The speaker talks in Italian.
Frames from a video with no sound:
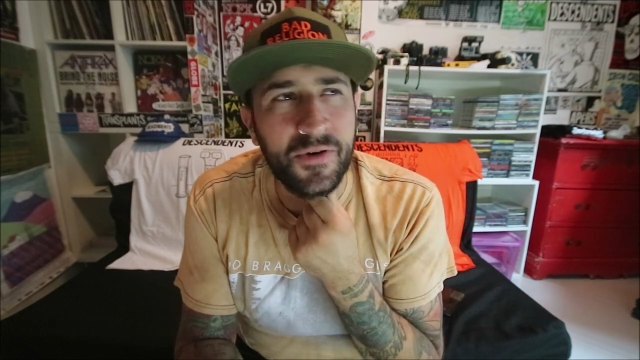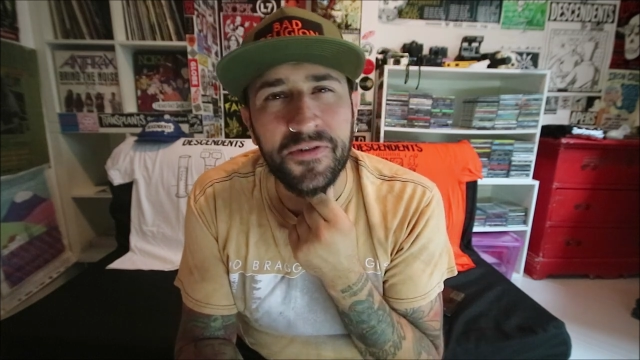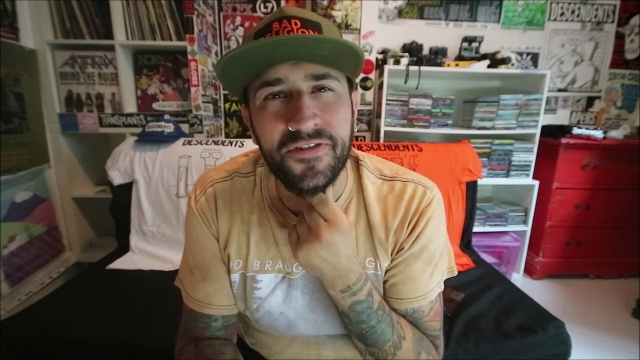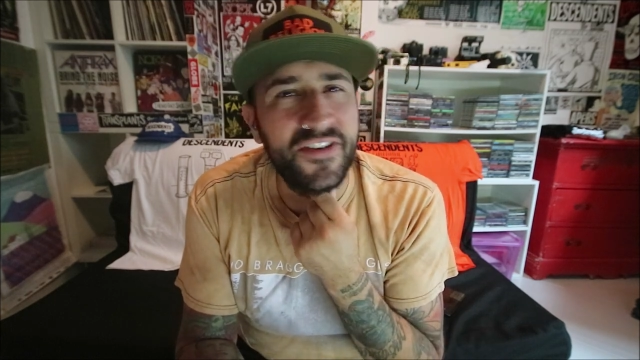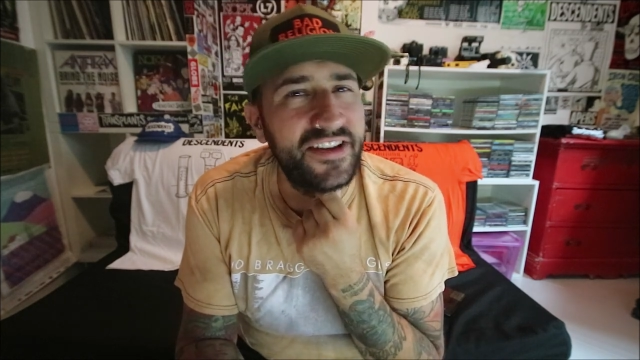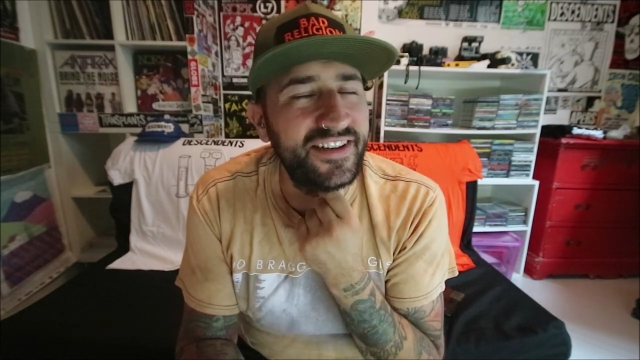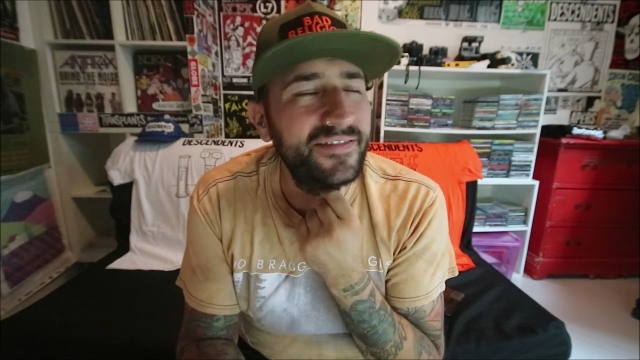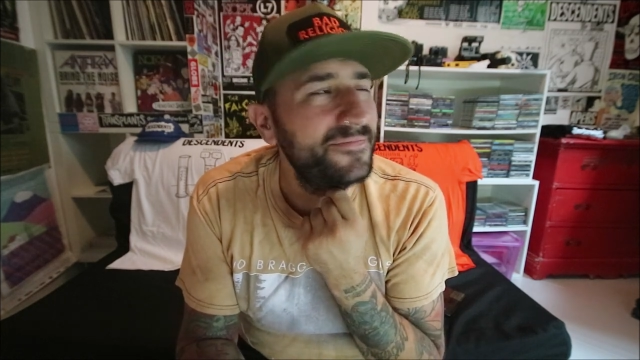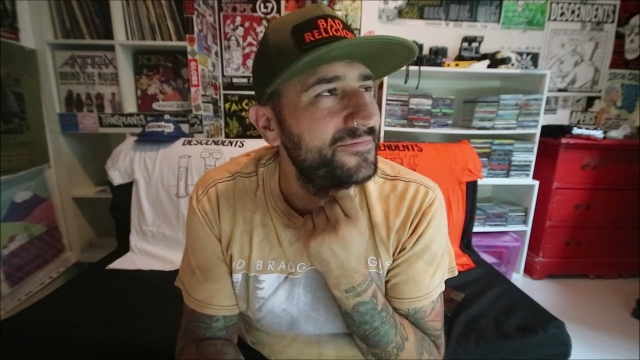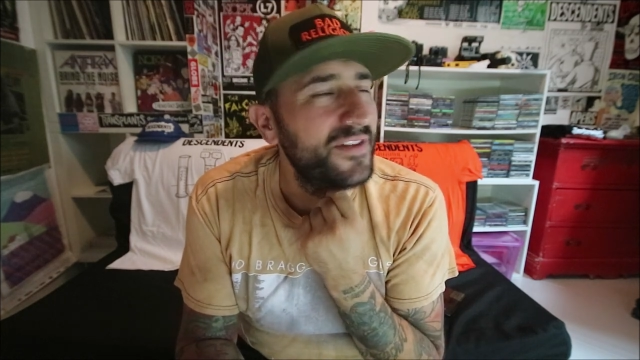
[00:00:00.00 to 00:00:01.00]

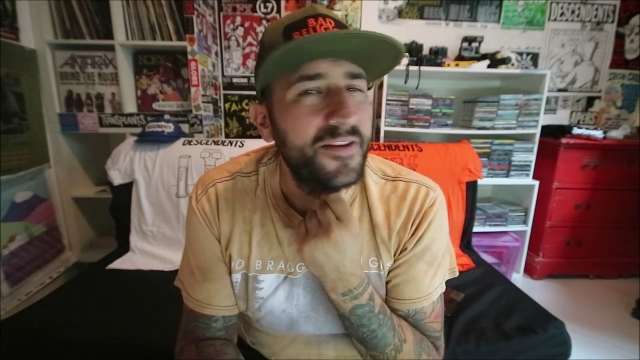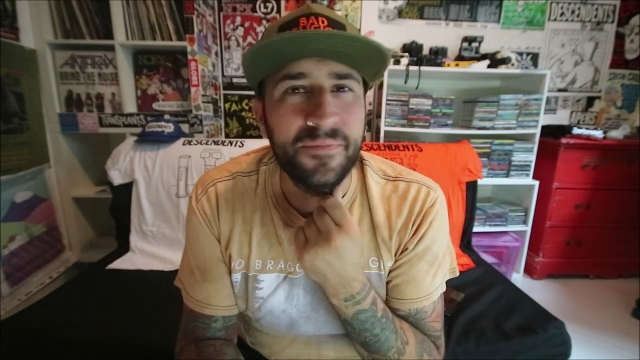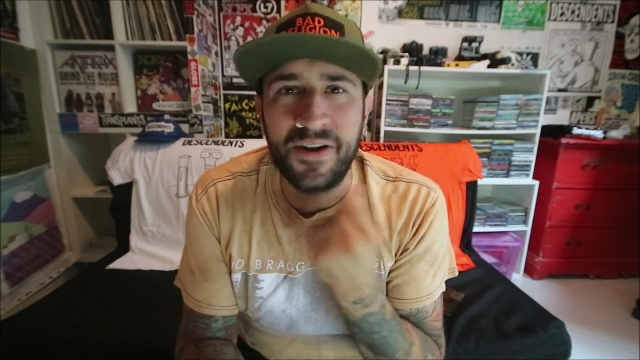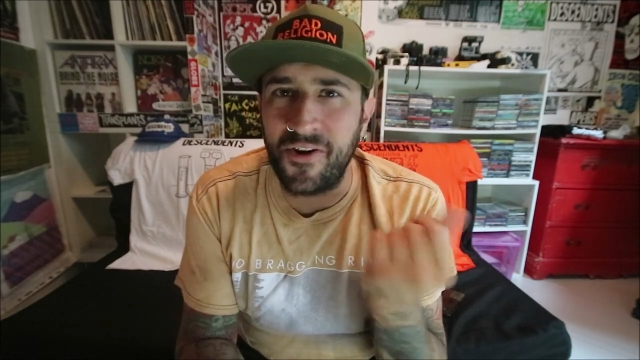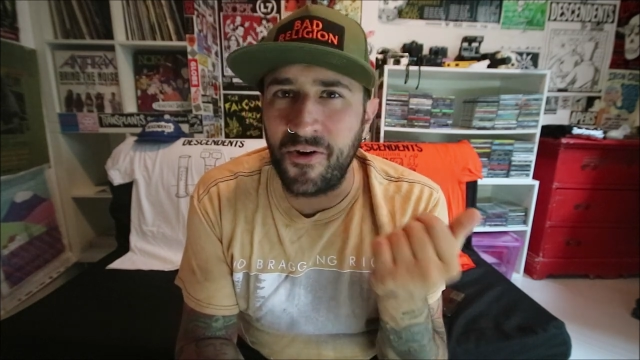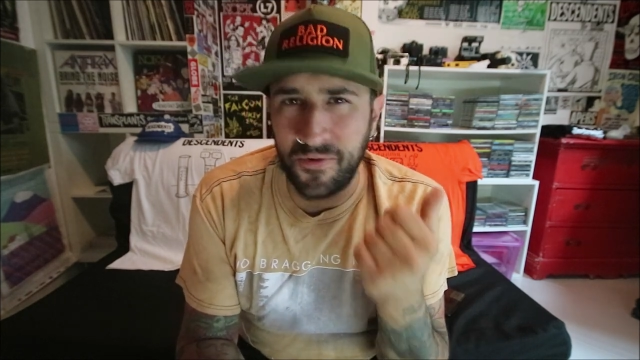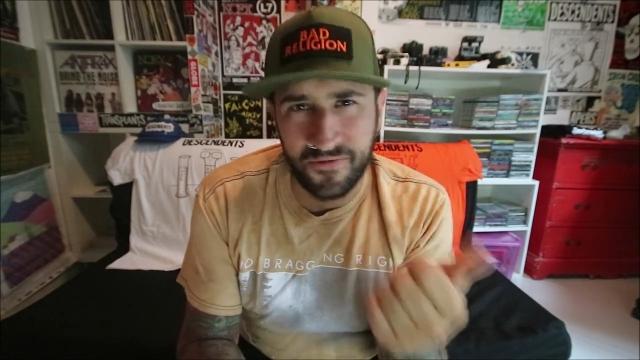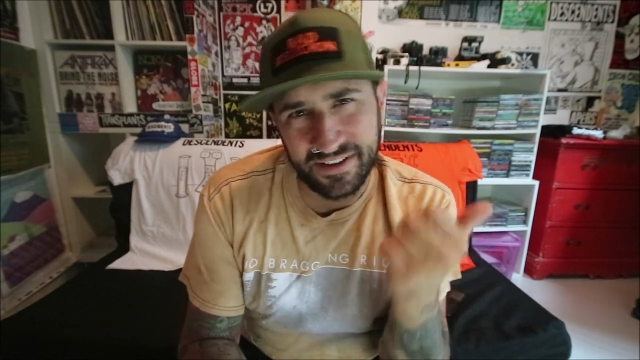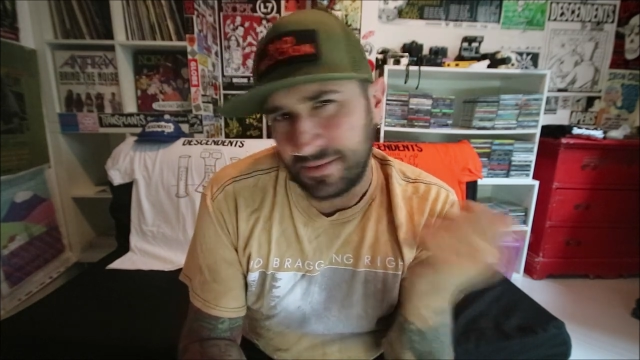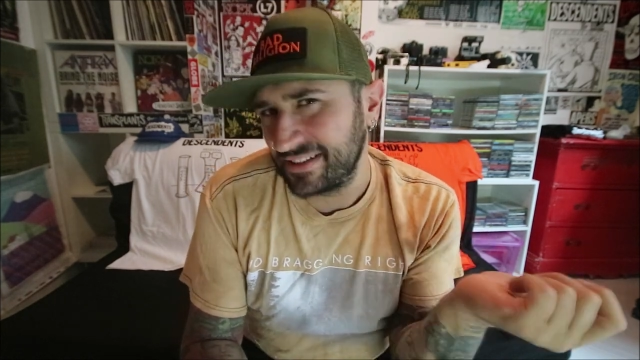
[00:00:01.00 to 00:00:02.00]
un'offesa però
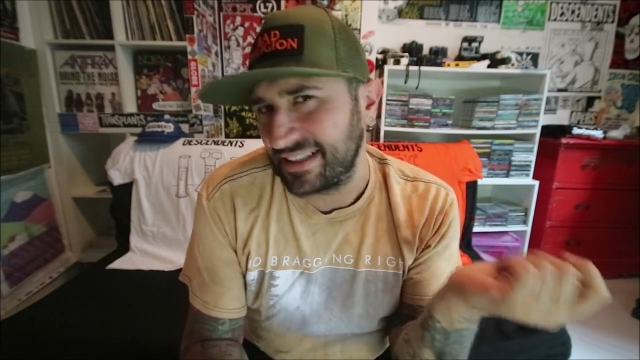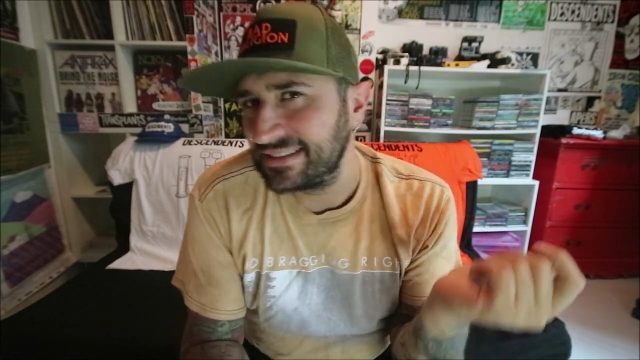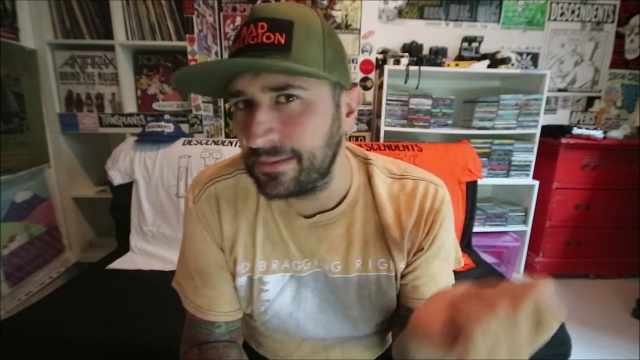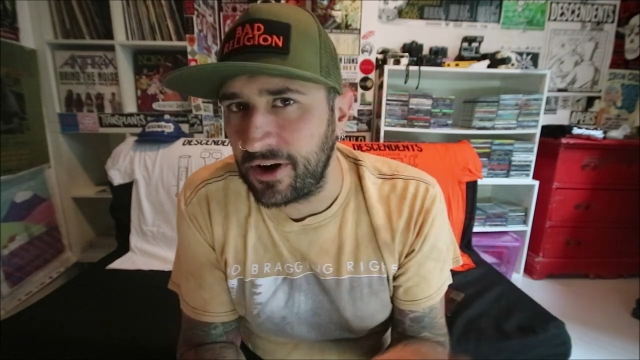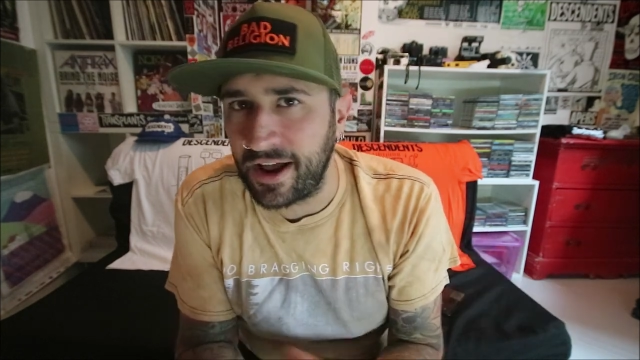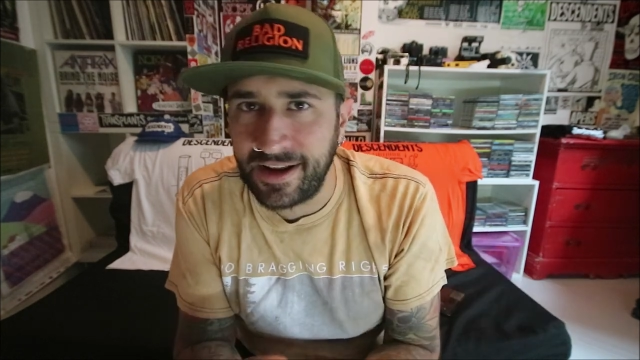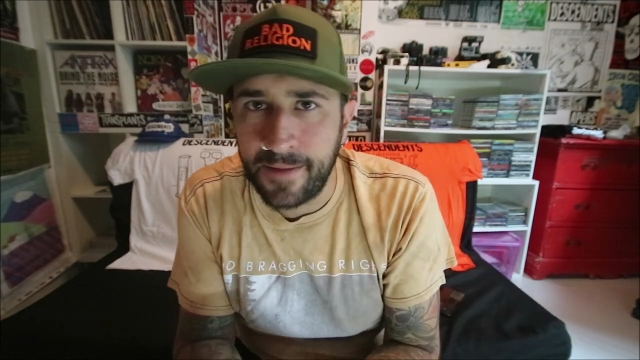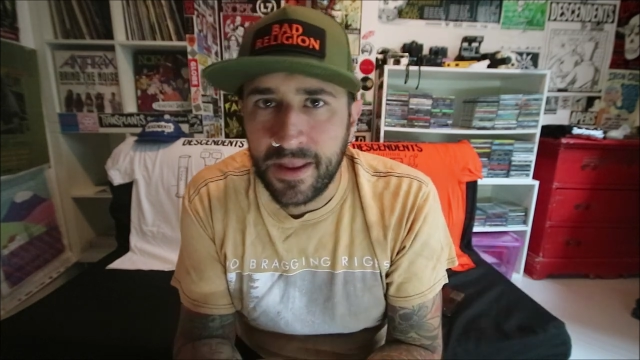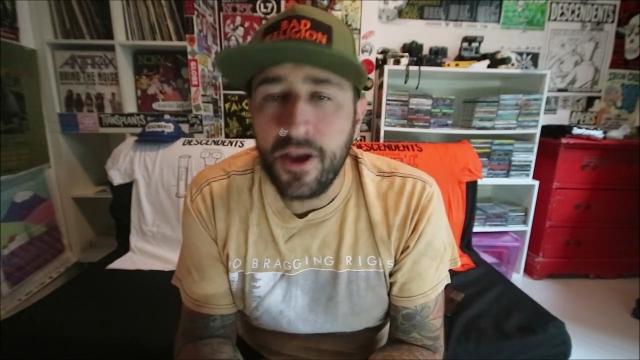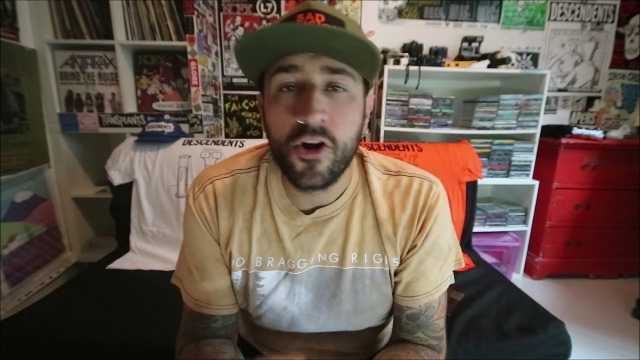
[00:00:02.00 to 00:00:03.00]
un'offesa abbastanza bonaria.